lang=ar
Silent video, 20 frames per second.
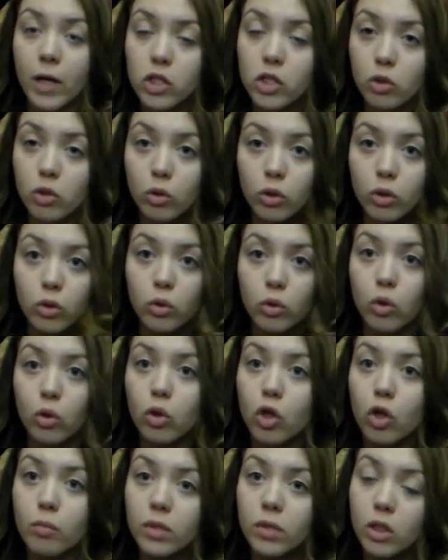باش نقعد
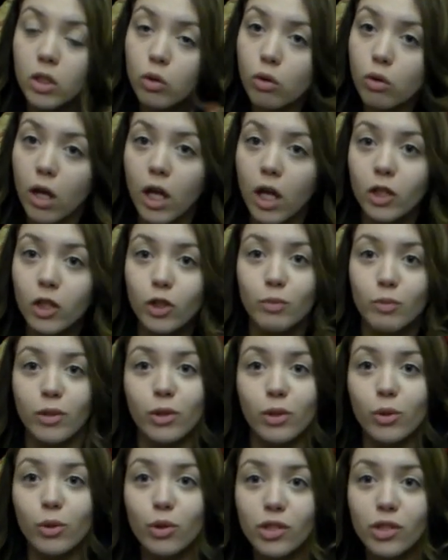نقول لكم ديروا هادي
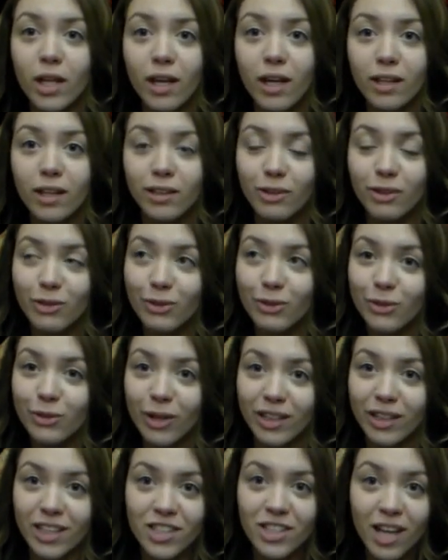وما ديروش هادي
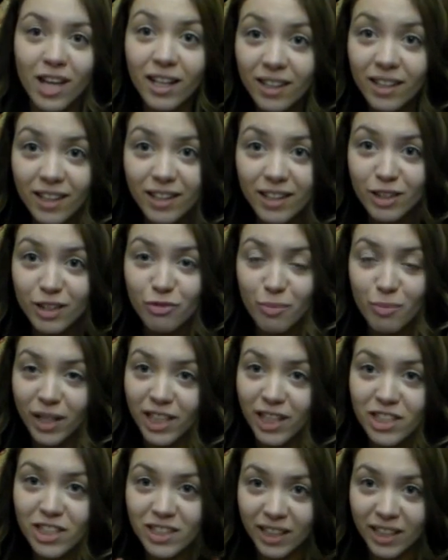وخطاش انا راني ندير
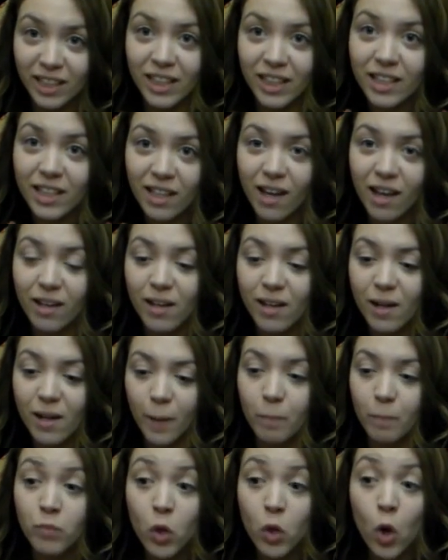ماكياج تاعي ليا
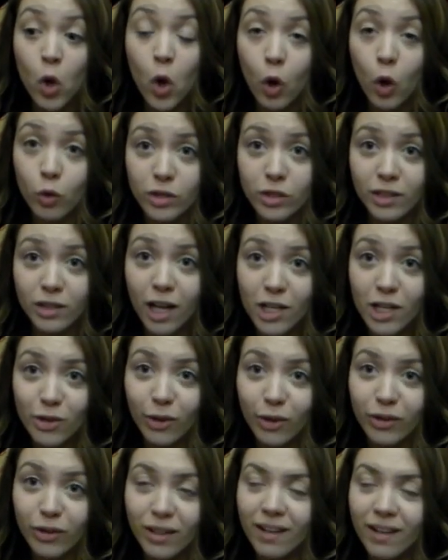انايا وزيد
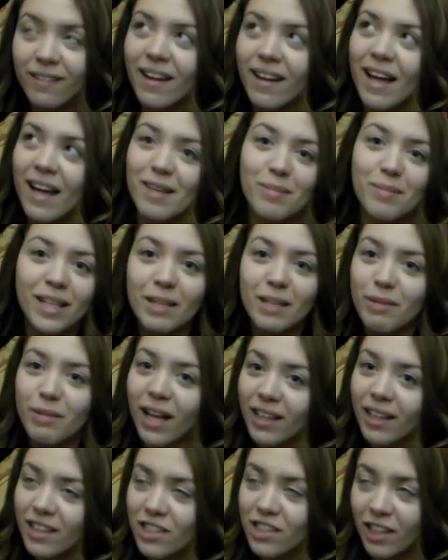حاجه واحده اخرى عبالي
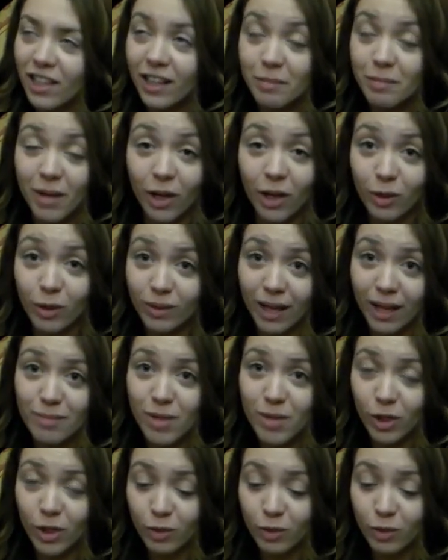بلي غادي نشارك معكم كاع